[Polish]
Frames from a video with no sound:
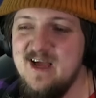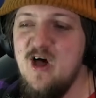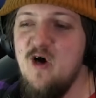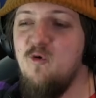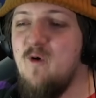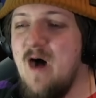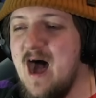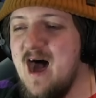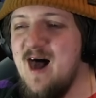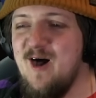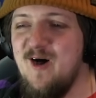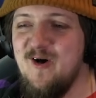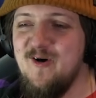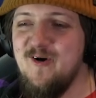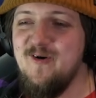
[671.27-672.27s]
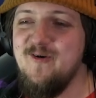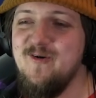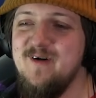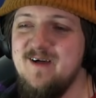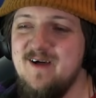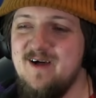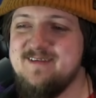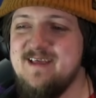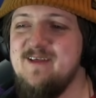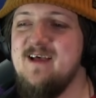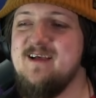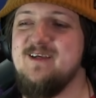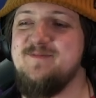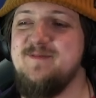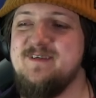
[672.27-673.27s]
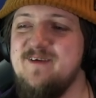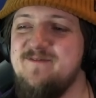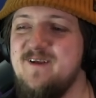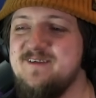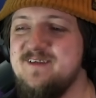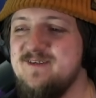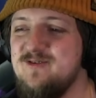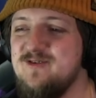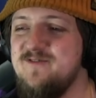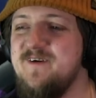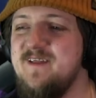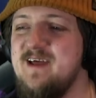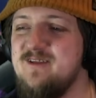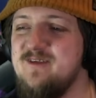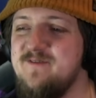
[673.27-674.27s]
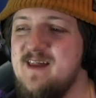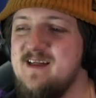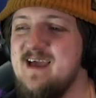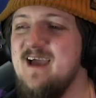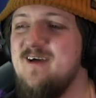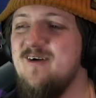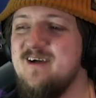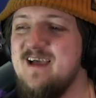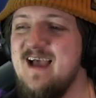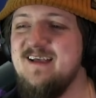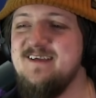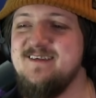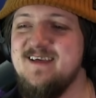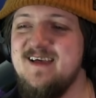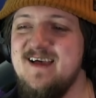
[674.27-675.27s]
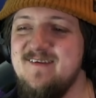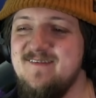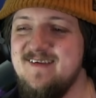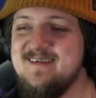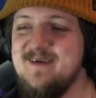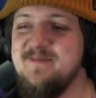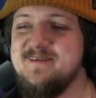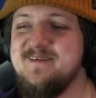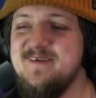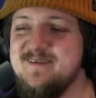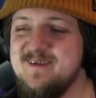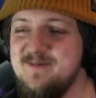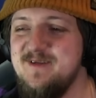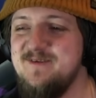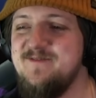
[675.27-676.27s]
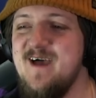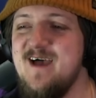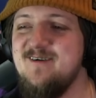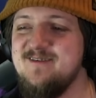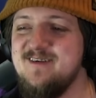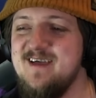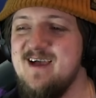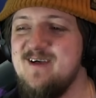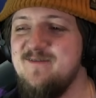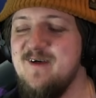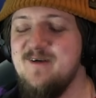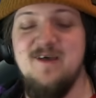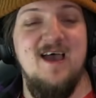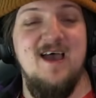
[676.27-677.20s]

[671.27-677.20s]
Wow! Ostatnio na kosmicznej flocie jest dużo fanartów jako gęś, więc ja postanowiłem zrobić węża jako węża.